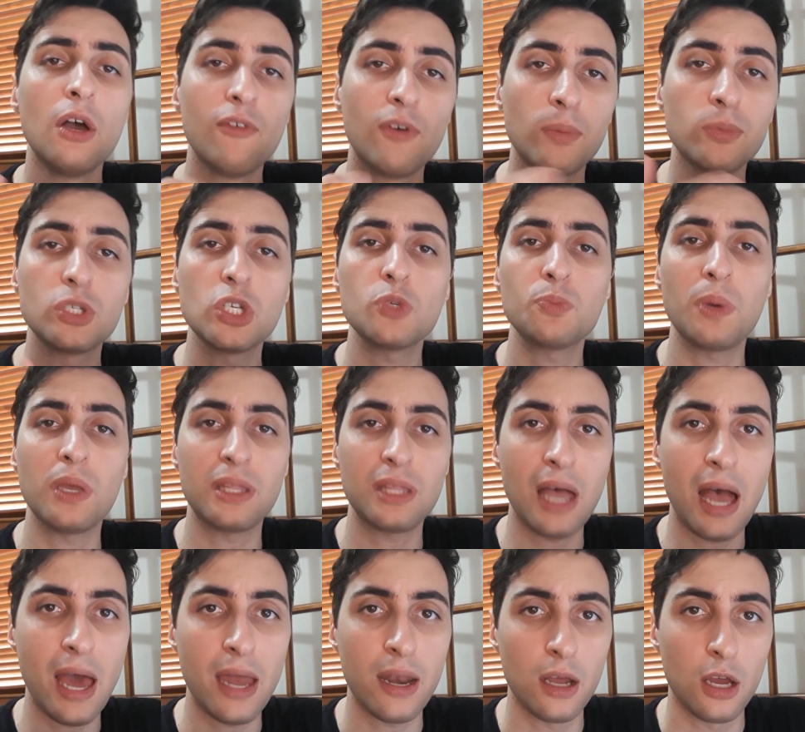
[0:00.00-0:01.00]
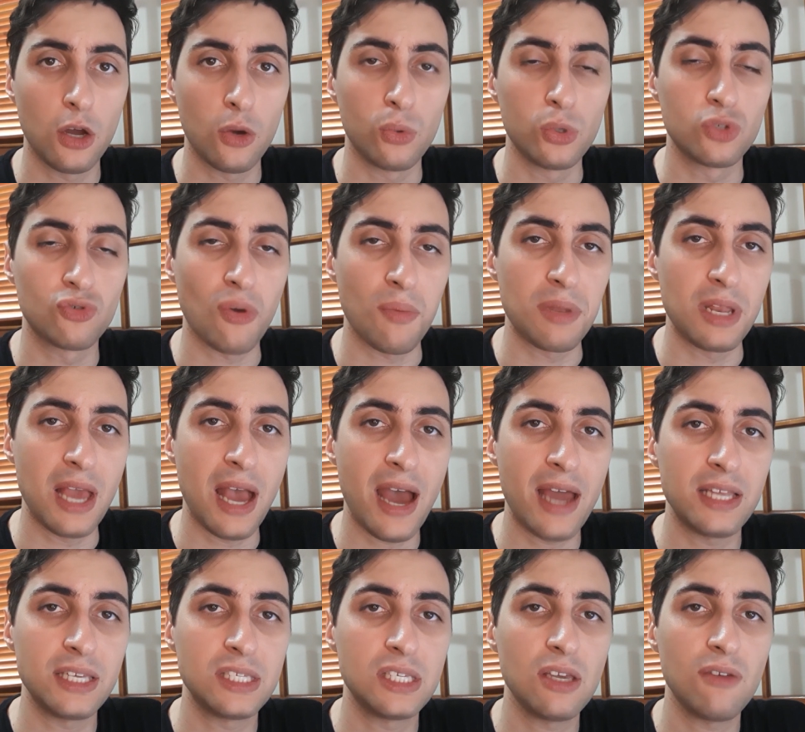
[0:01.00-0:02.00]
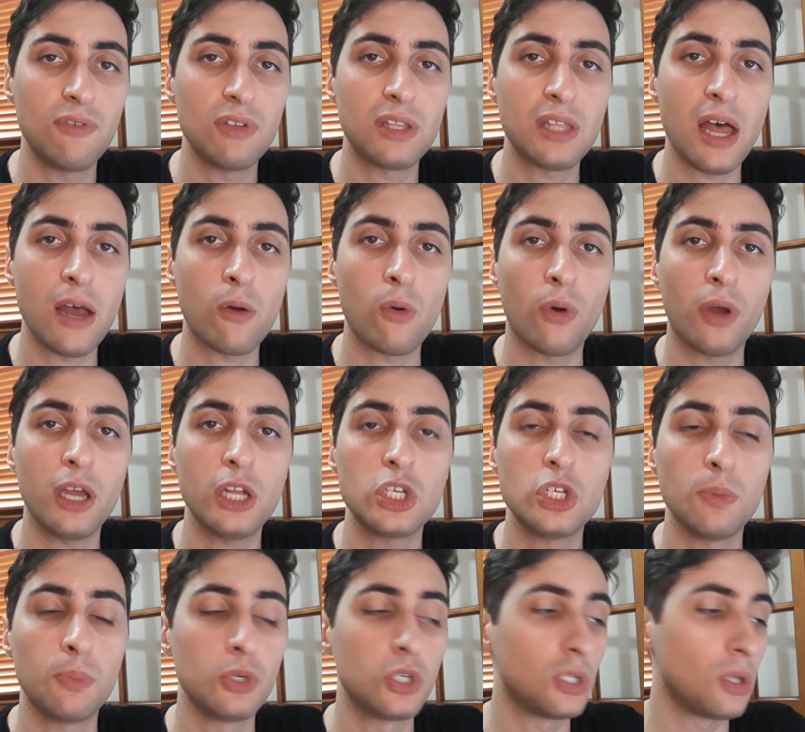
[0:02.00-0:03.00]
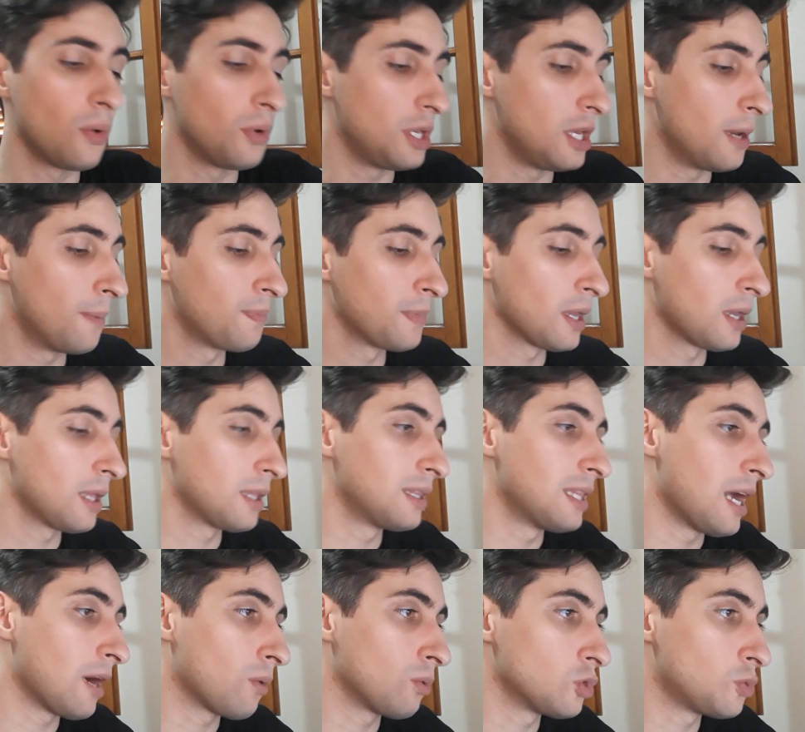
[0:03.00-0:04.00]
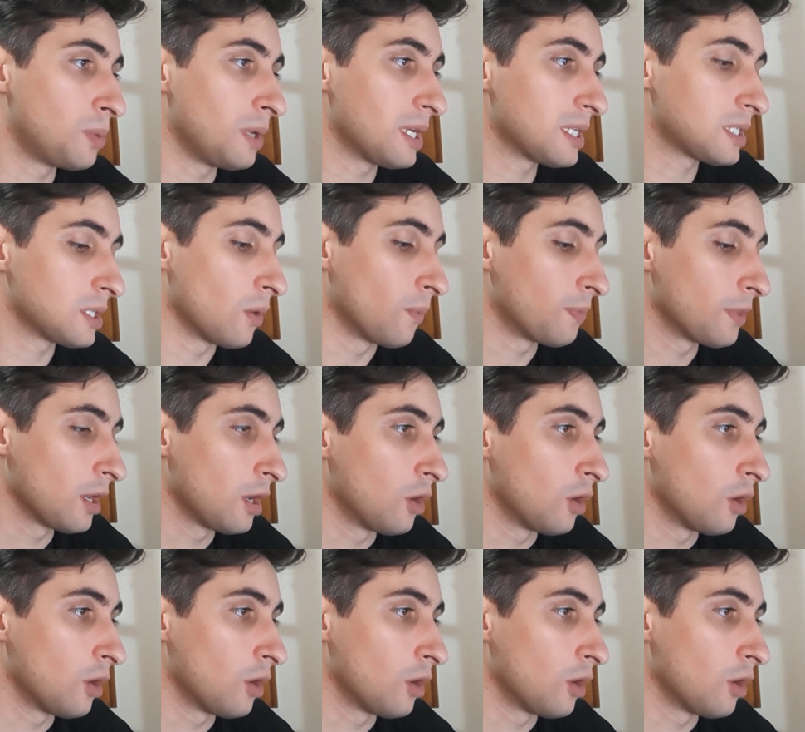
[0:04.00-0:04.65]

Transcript: Vamos respeitar os familiares e evitar qualquer tipo de teoria da conspiração.